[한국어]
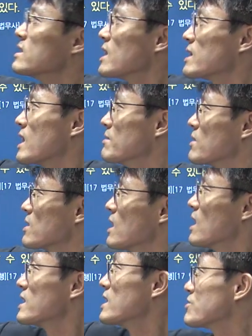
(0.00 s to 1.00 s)
자,
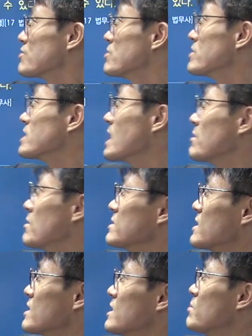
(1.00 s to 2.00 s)
대법관의 수는
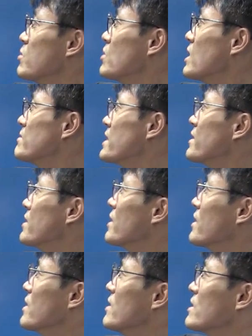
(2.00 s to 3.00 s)
대법원장을
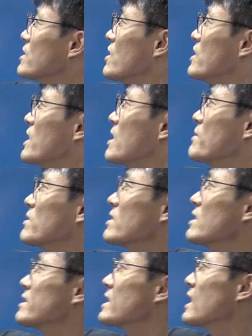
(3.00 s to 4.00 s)
포함하여 14명으로
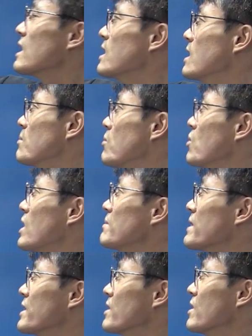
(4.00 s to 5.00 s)
한다.
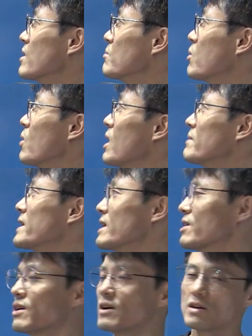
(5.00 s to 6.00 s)
포함하여,
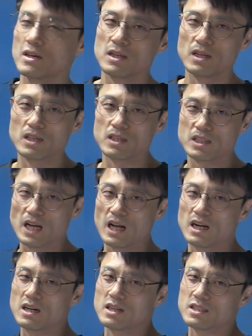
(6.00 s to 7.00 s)
포함하여.
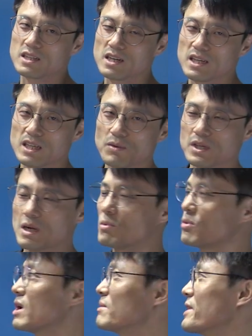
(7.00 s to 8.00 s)
잘 틀리게 나오니까
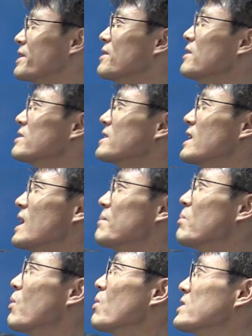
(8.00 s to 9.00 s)
포함하여
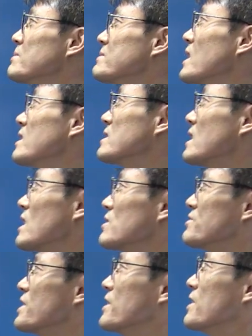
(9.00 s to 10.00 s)
대포 14. 잘
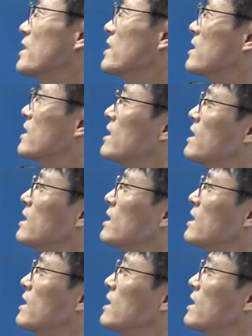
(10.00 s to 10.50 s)
알아두세요.